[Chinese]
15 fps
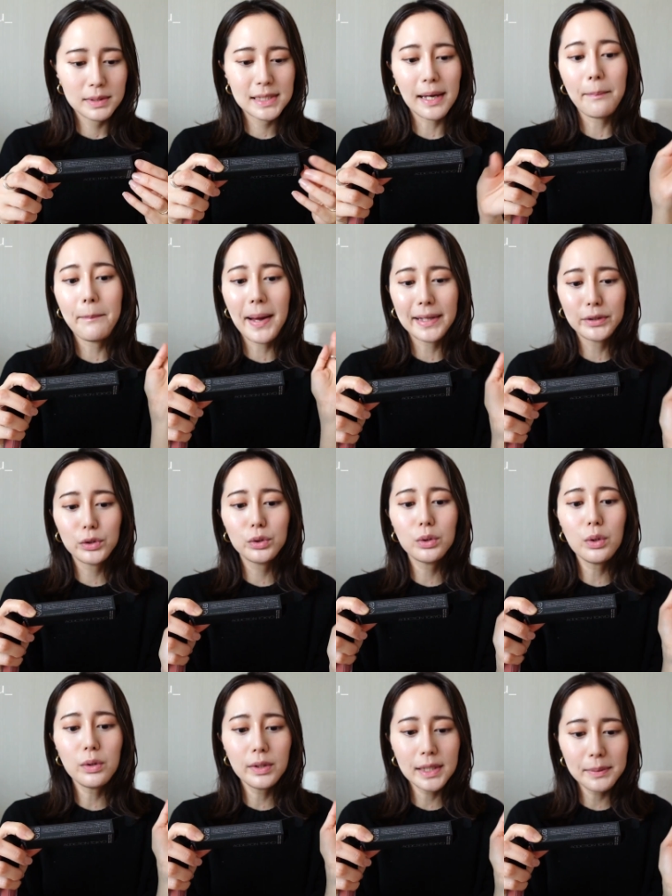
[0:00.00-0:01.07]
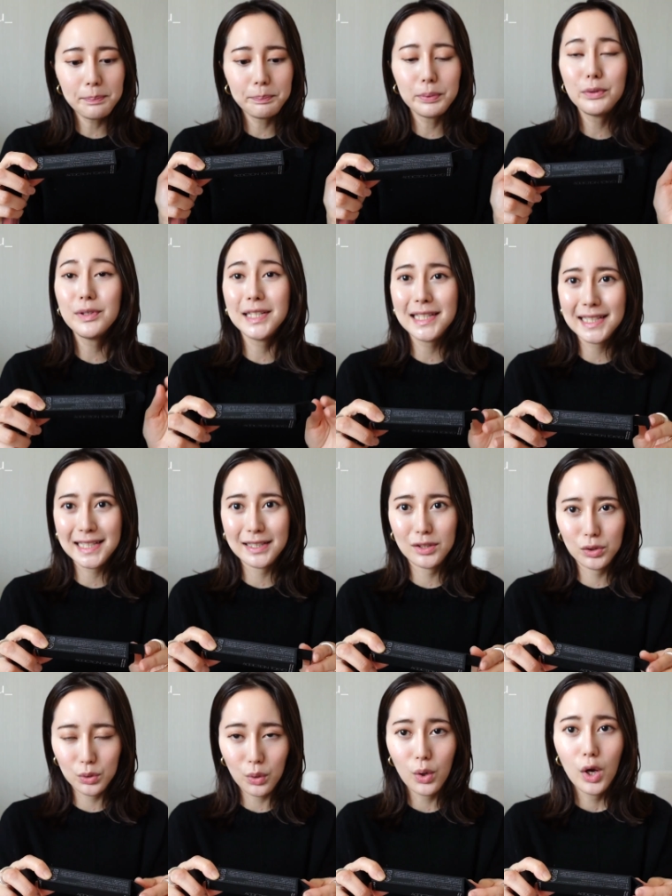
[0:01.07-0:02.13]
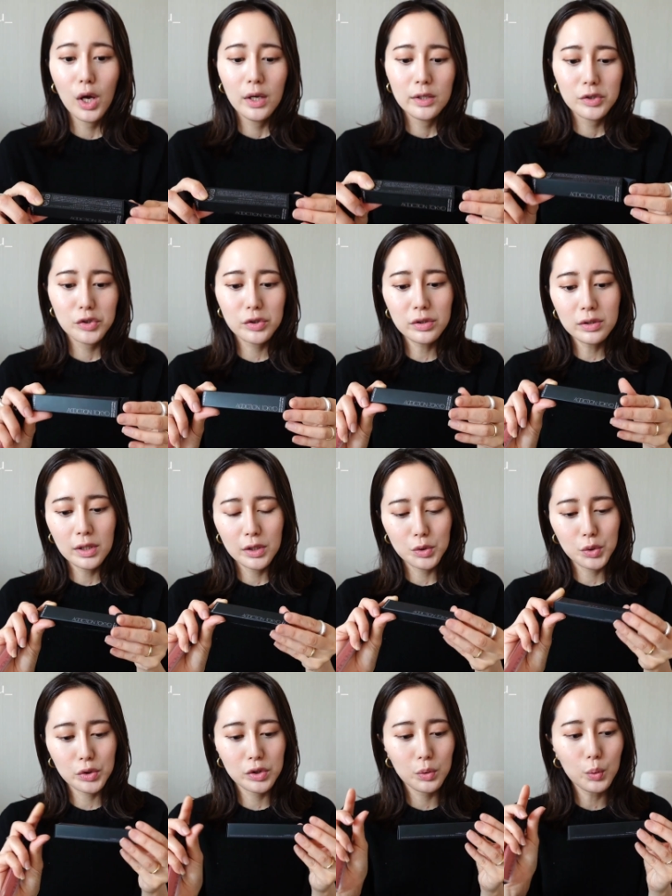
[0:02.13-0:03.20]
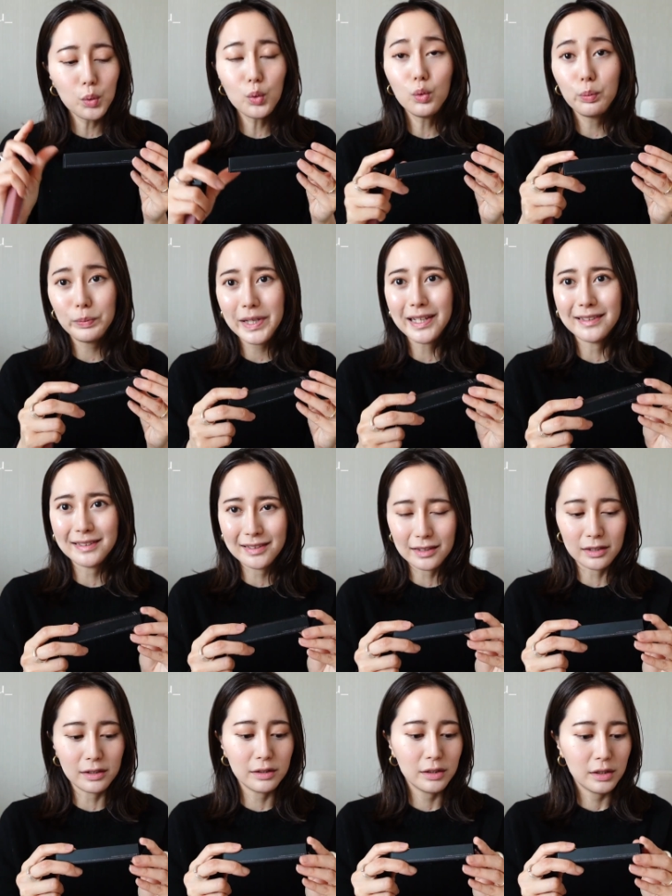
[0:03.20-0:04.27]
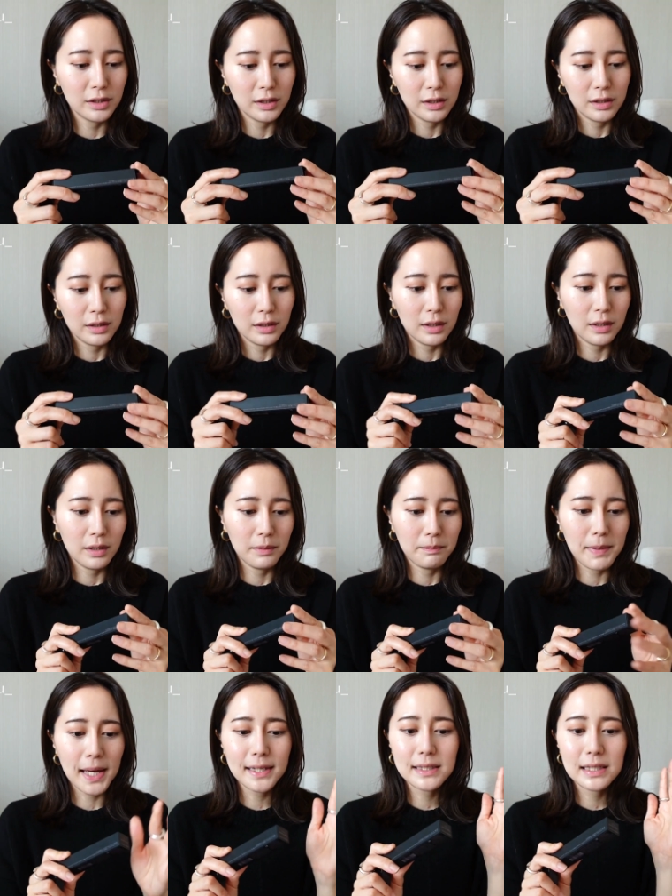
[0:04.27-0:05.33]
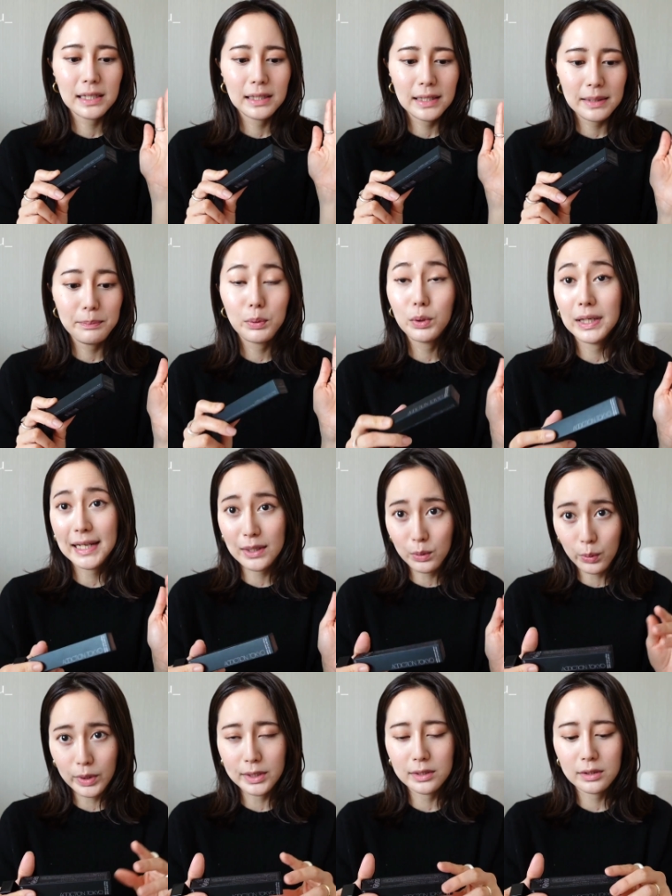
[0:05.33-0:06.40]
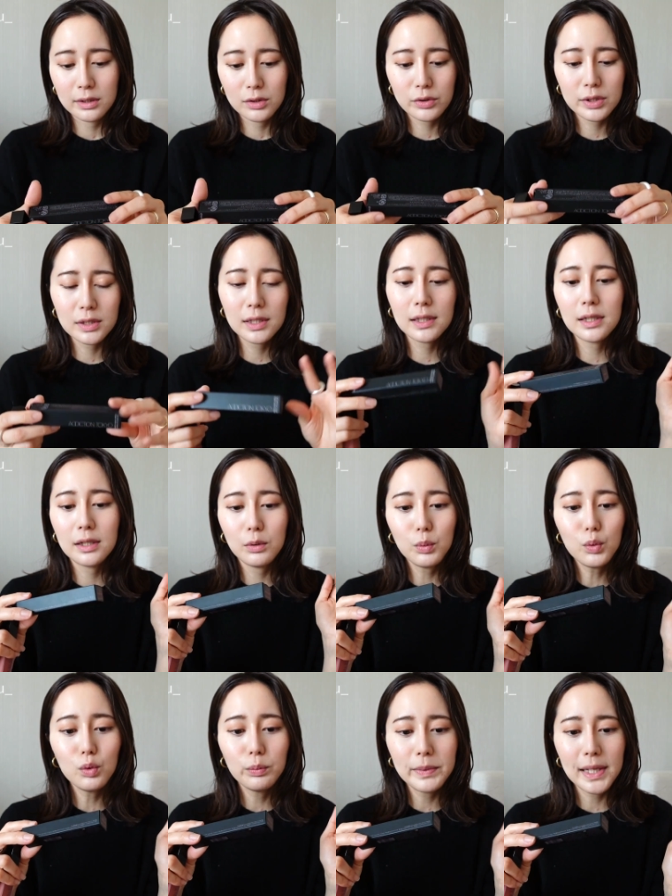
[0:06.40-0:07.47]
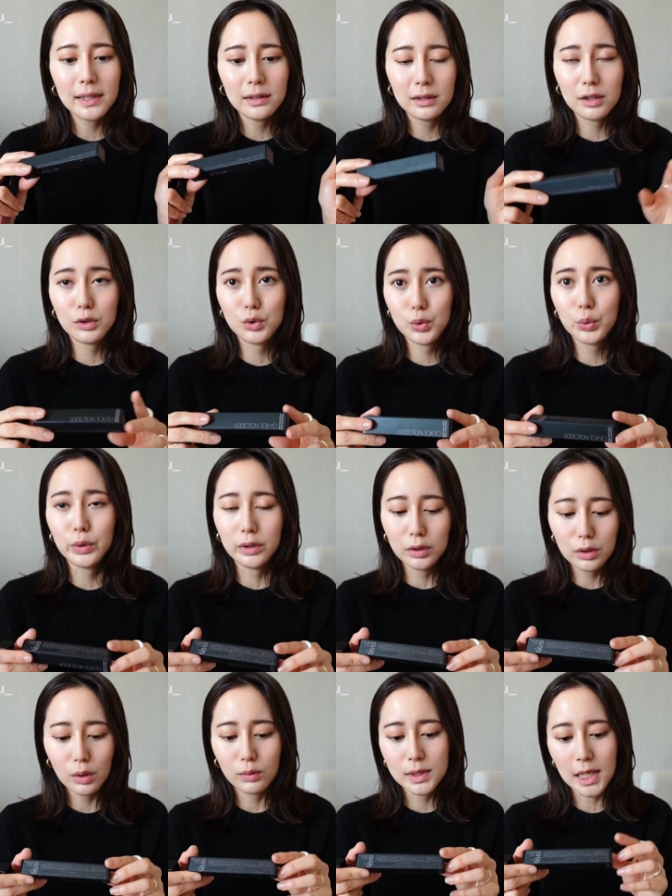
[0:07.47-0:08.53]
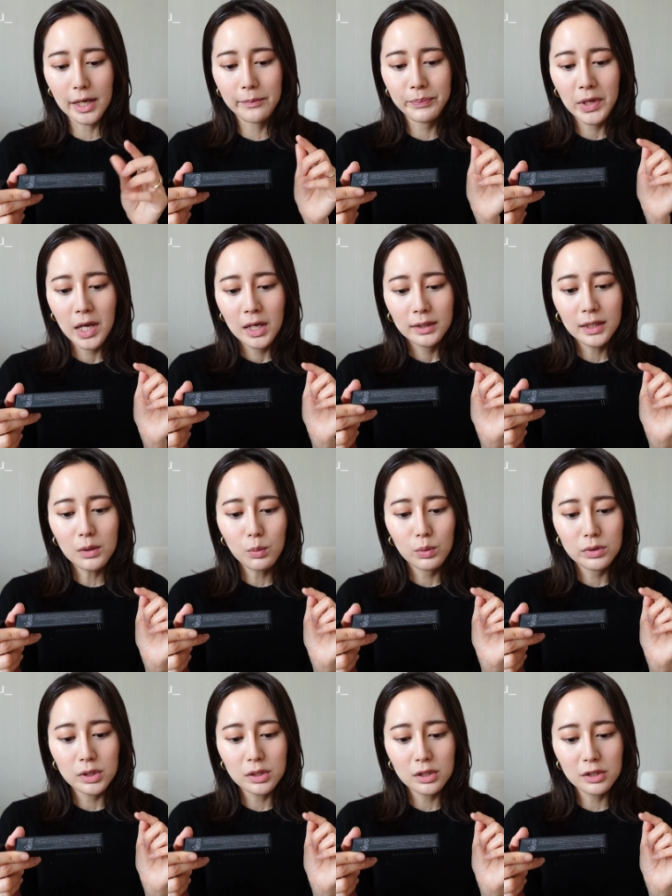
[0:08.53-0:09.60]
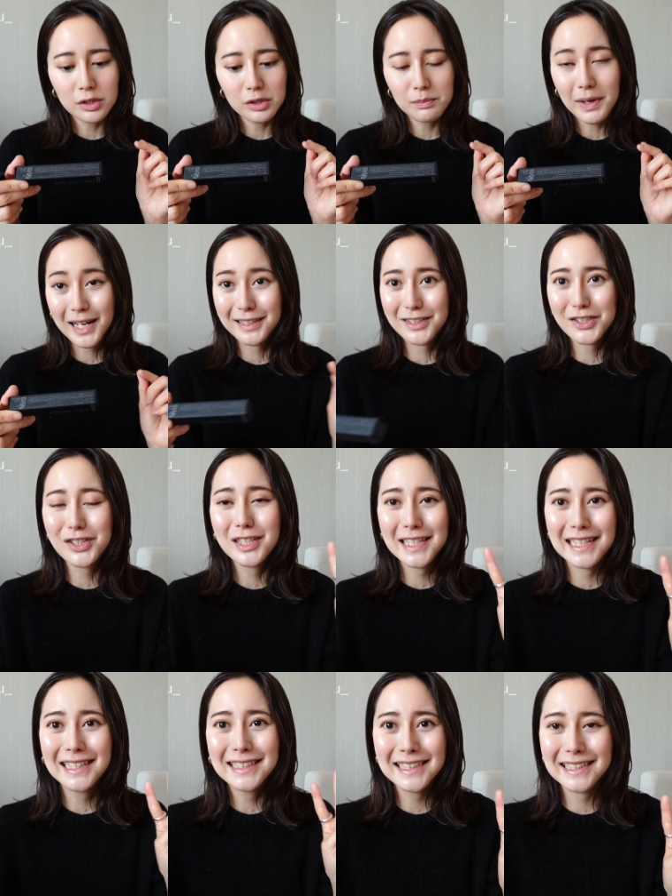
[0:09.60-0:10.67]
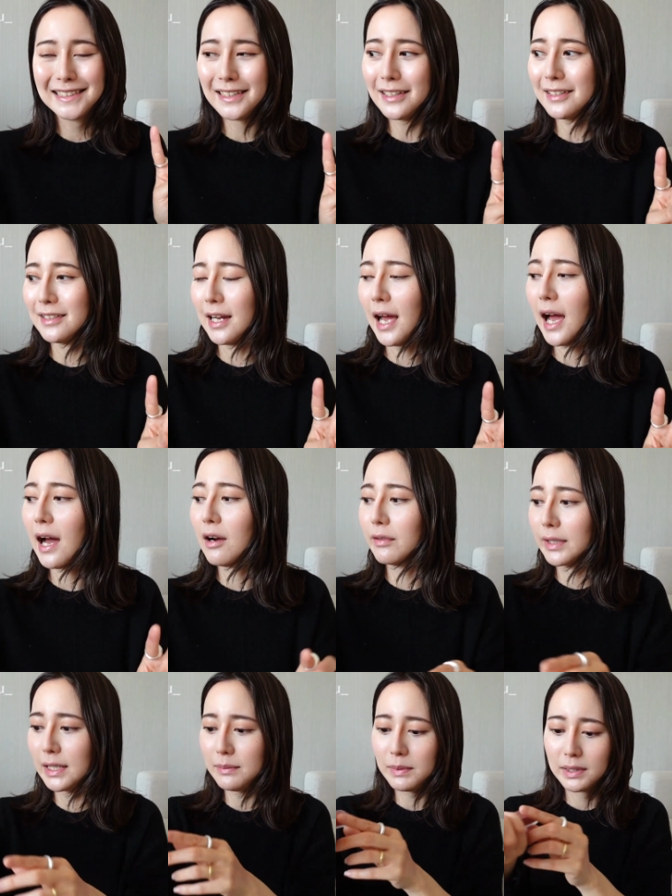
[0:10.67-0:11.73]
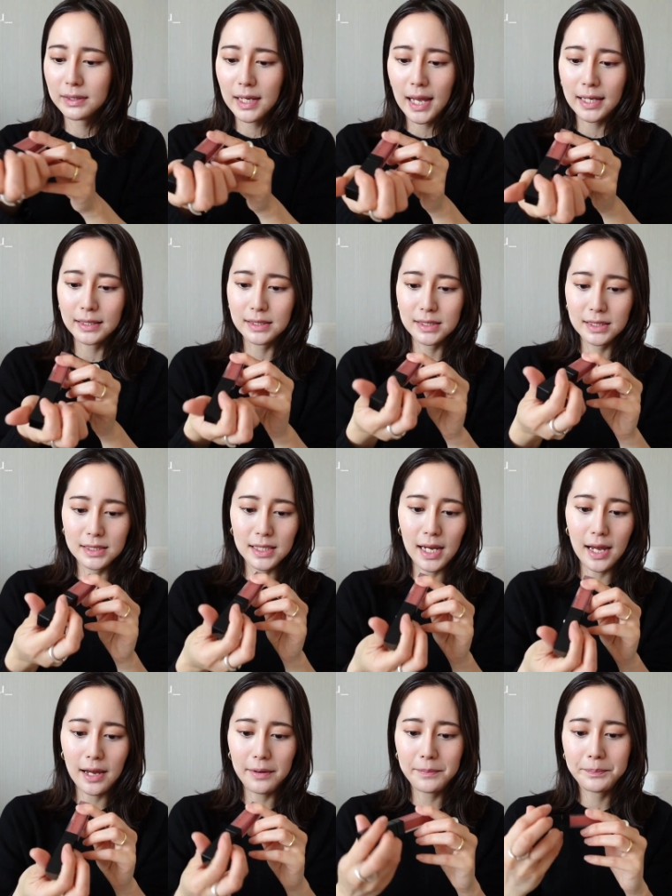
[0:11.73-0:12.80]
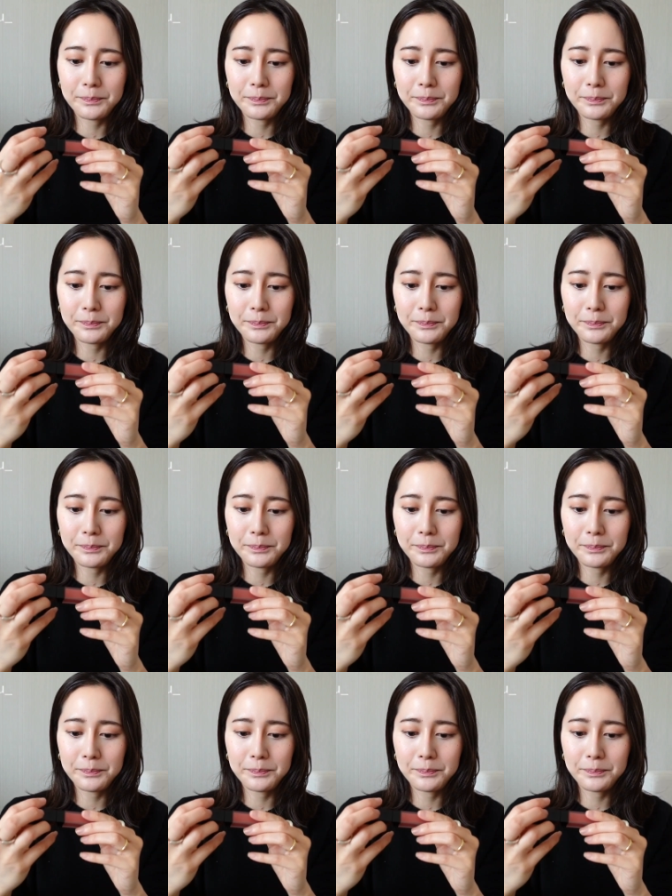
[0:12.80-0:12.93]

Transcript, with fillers: Zamatori Liquido， 是呢就是雾面的。 呃、uh, matte lip liquid 就是那个雾面的唇釉这样。那我这次是买的是零零二号，给你们看一下，